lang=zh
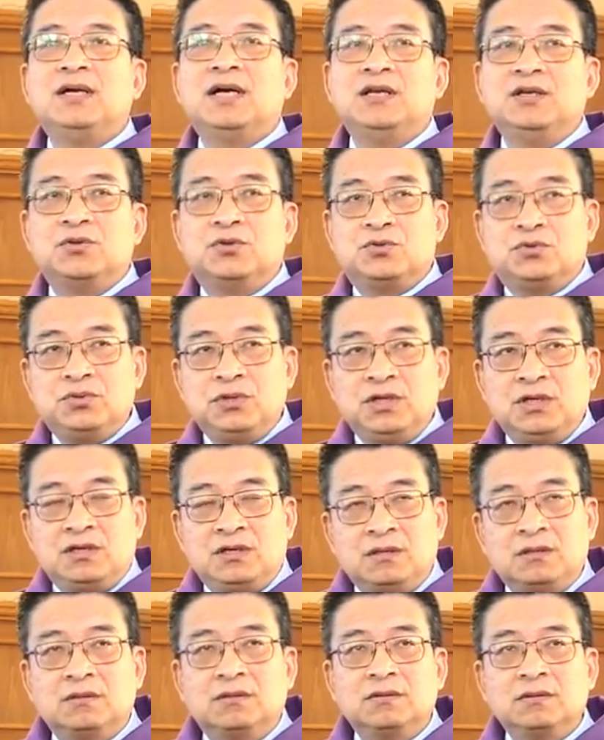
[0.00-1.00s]
让你最
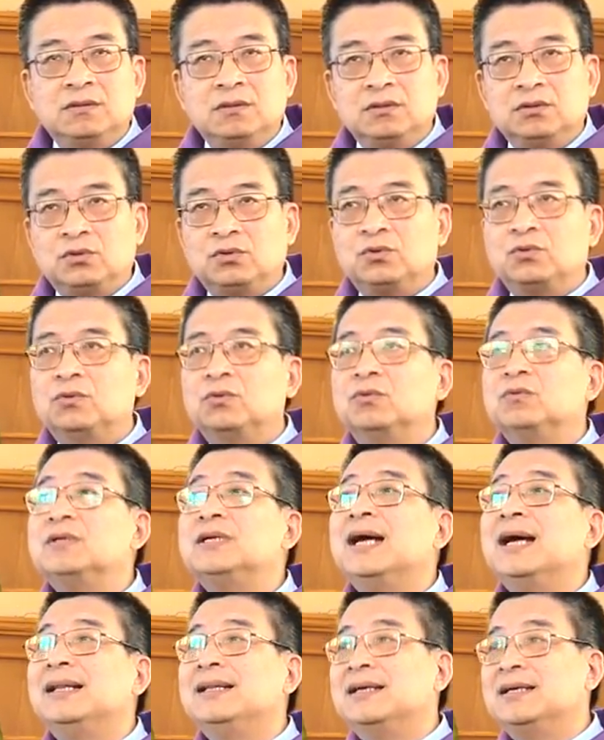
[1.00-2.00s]
后
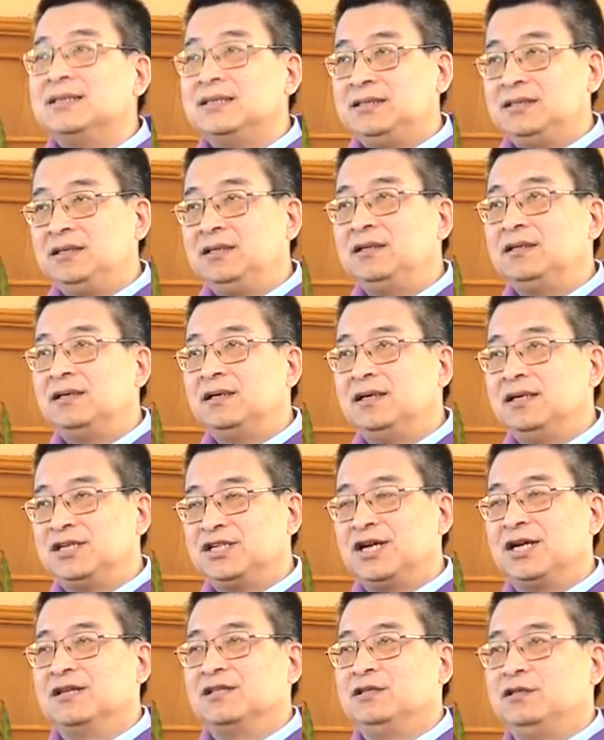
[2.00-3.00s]
突然的信了
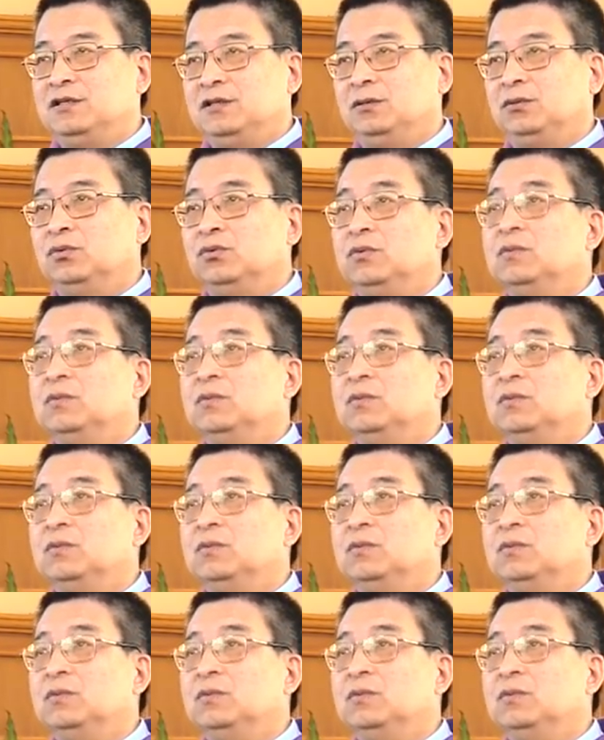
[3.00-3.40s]
一场基